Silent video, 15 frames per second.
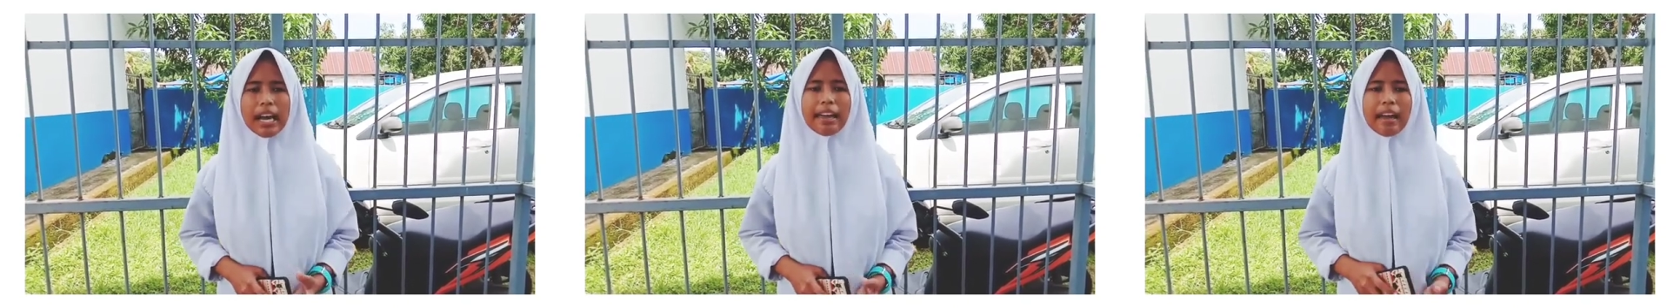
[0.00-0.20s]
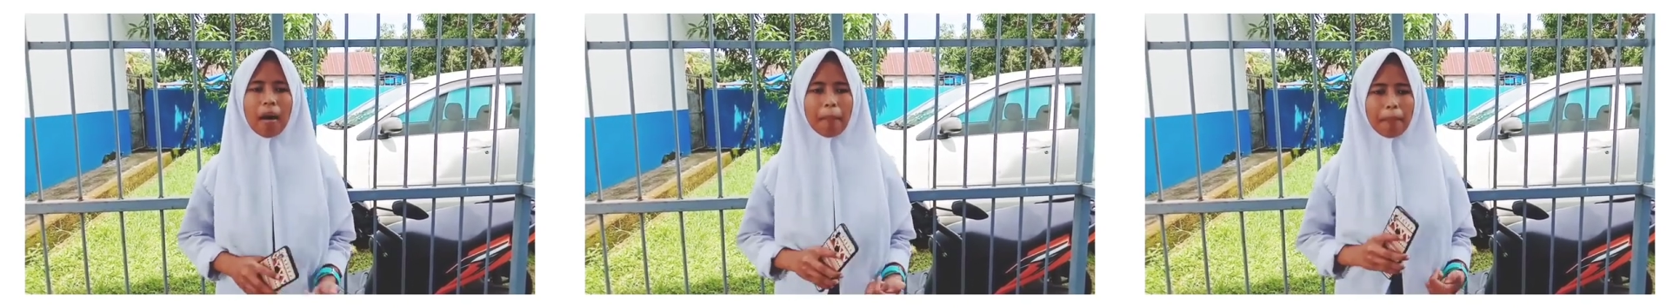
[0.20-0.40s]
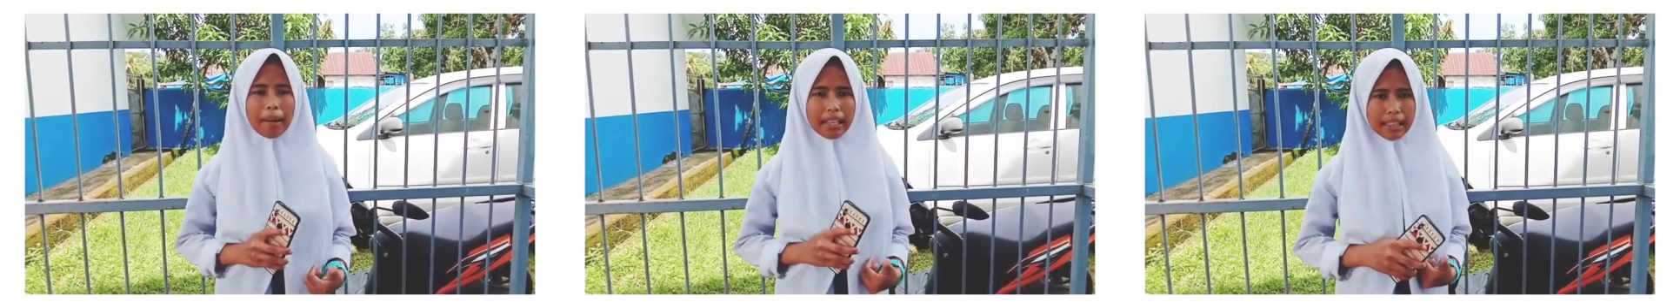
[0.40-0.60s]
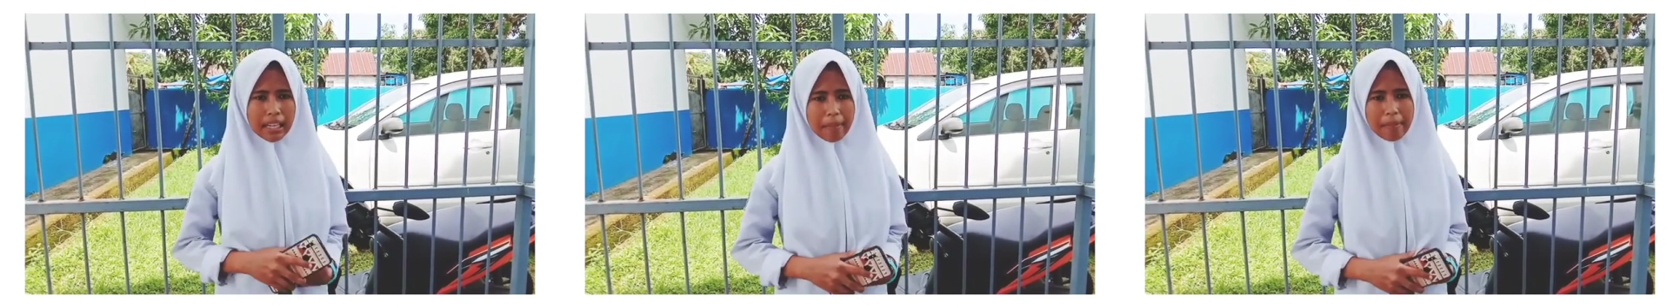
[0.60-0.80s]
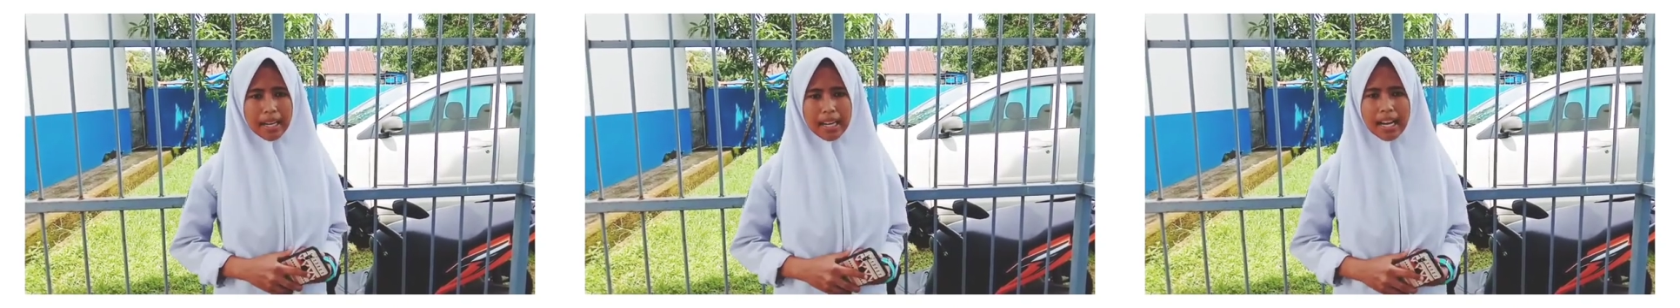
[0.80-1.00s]
Yang
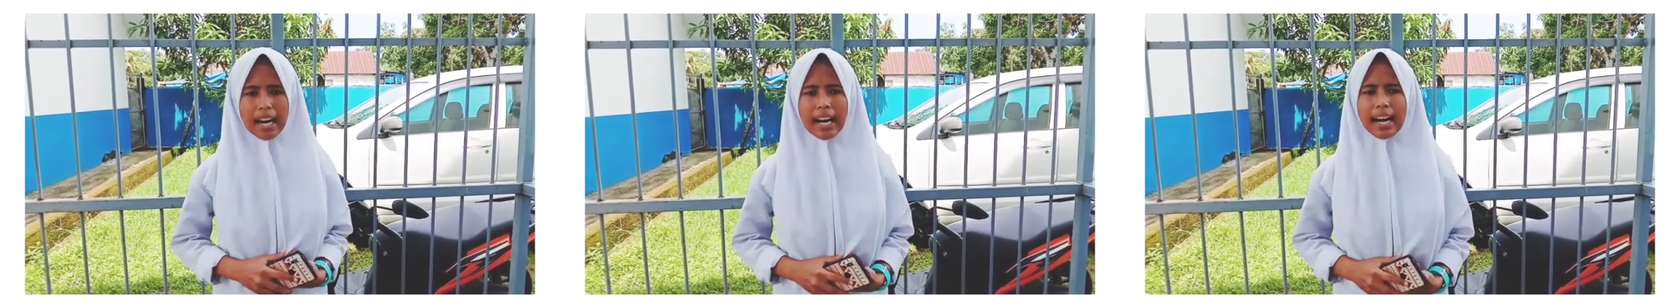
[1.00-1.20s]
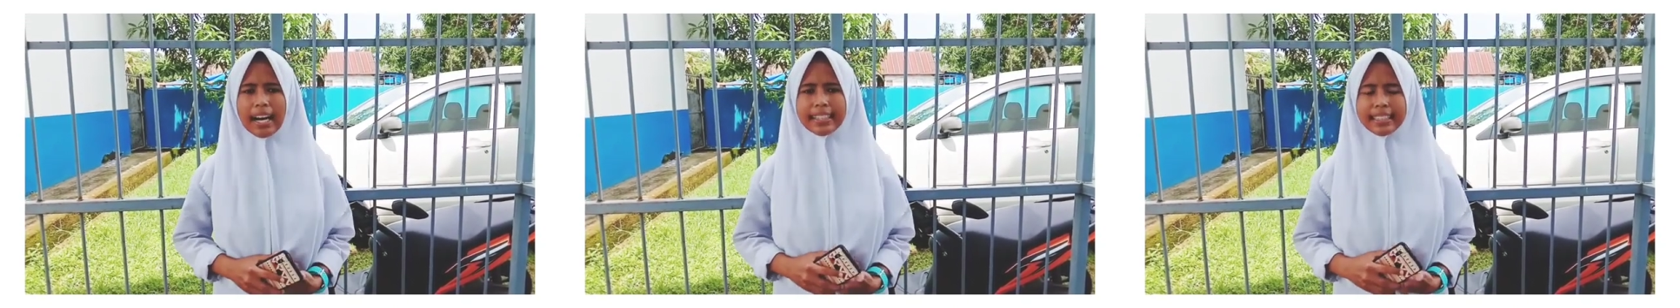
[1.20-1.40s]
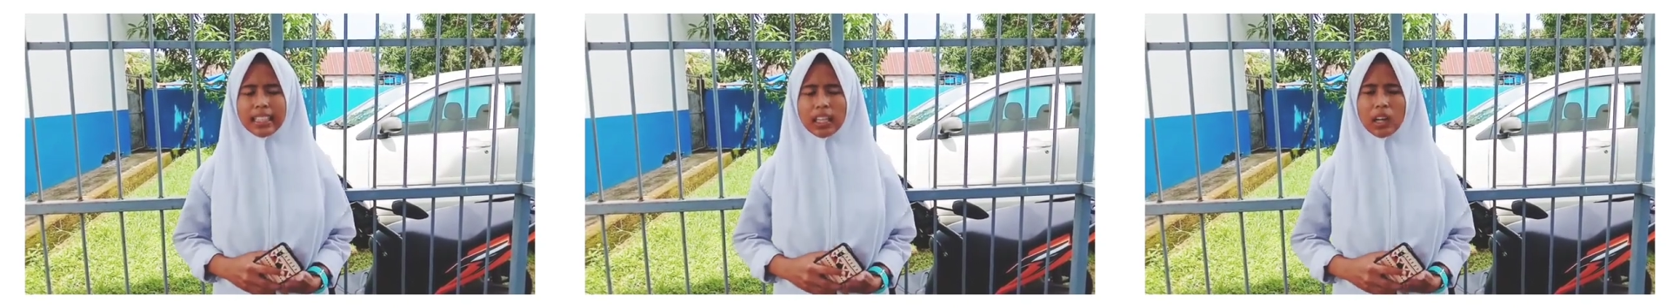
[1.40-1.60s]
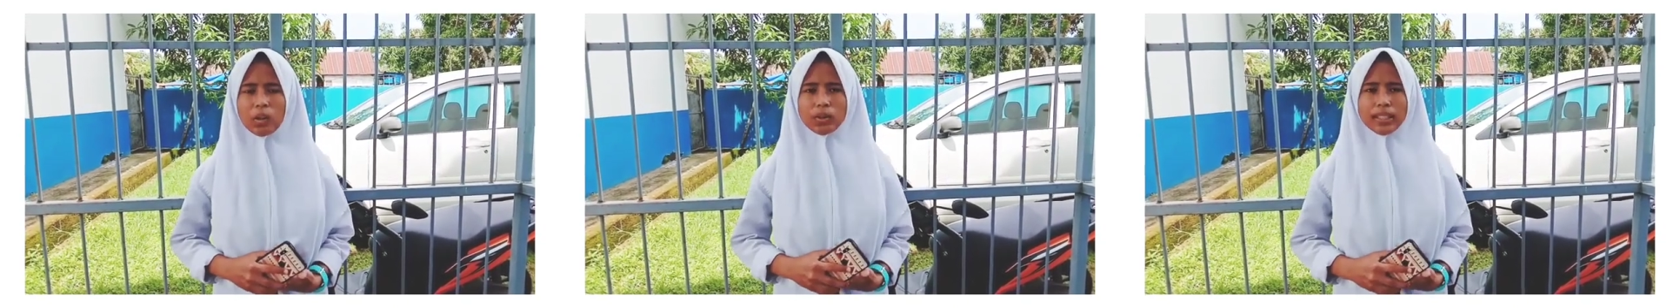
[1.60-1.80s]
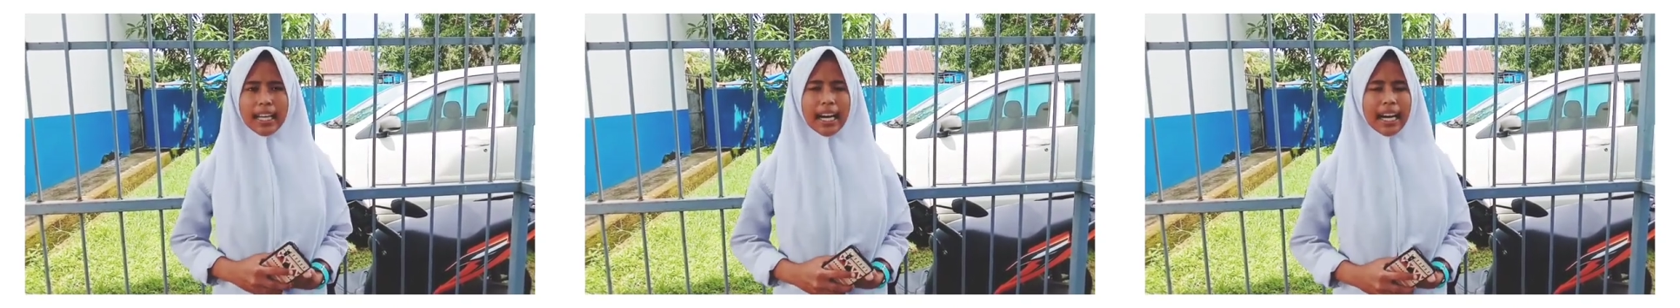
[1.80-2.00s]
pertama, hasil
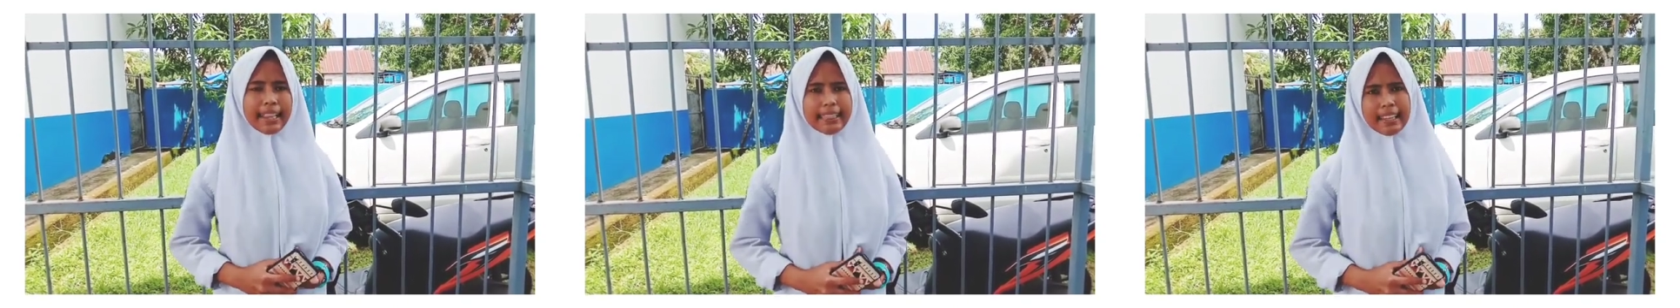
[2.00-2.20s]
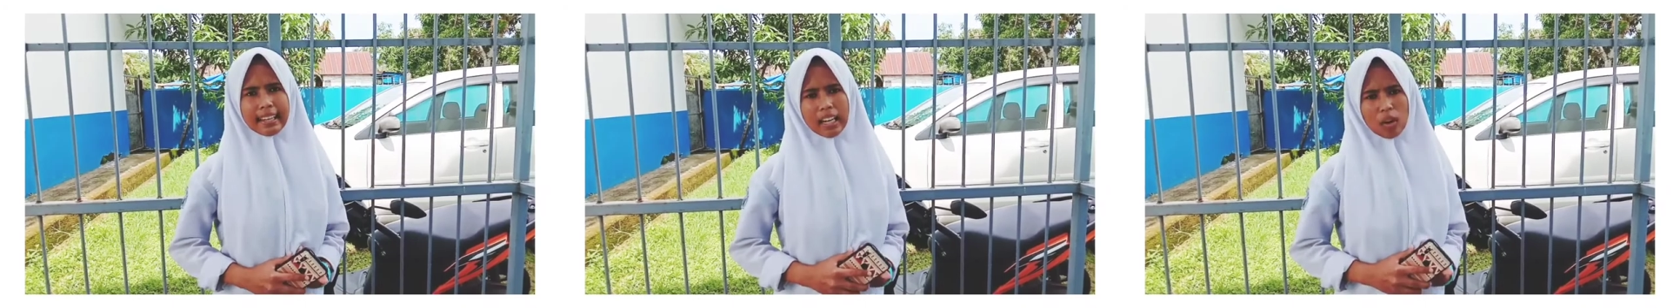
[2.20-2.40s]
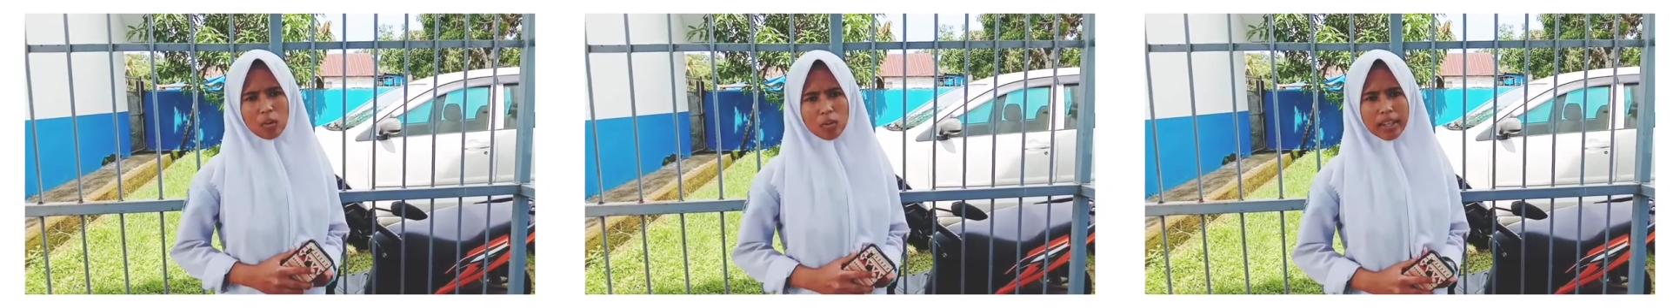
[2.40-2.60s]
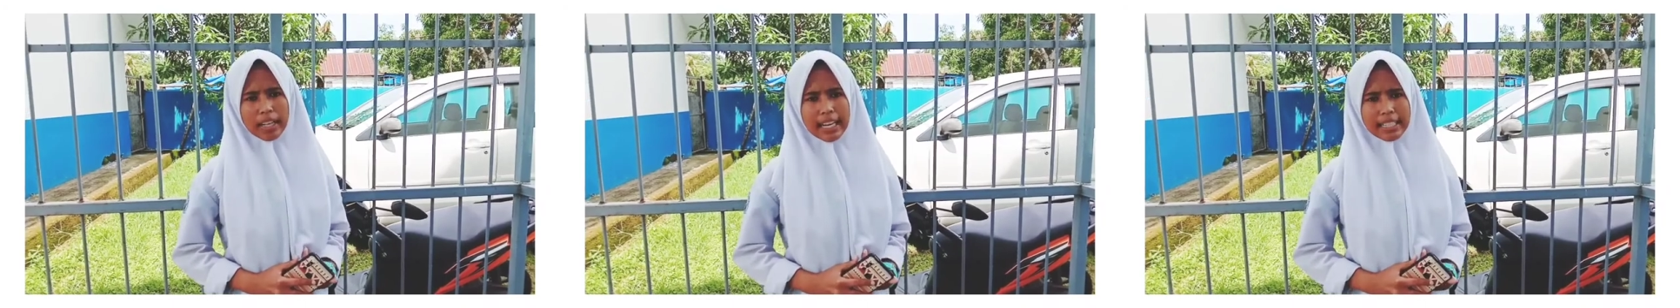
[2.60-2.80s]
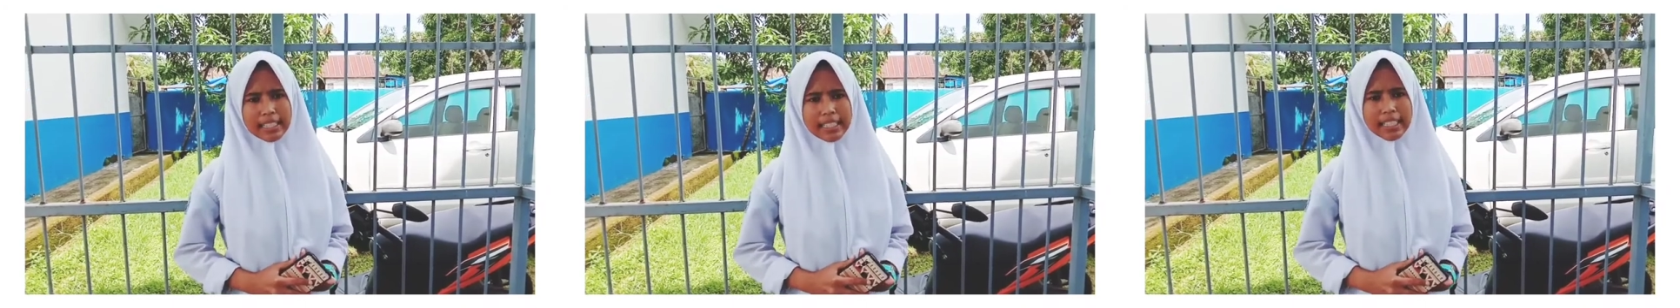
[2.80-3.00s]
usaha ternak
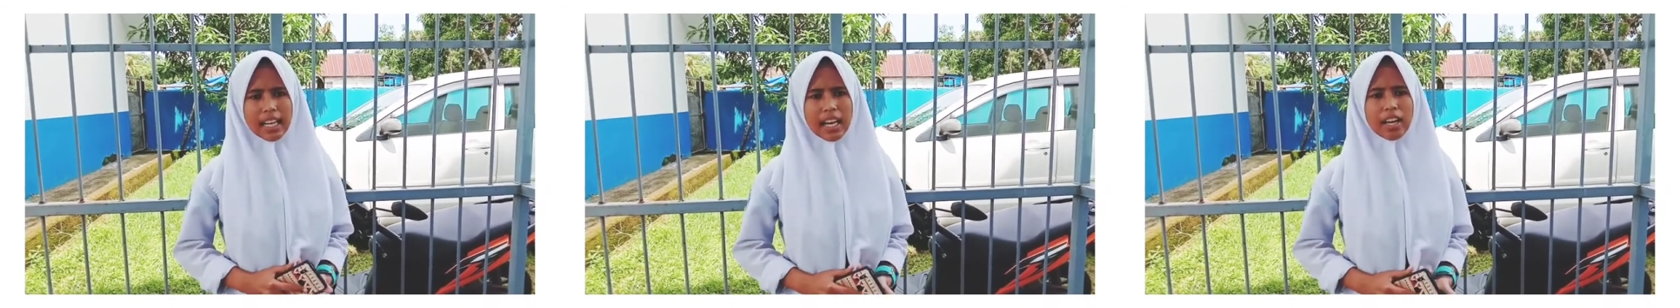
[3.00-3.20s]
unggas.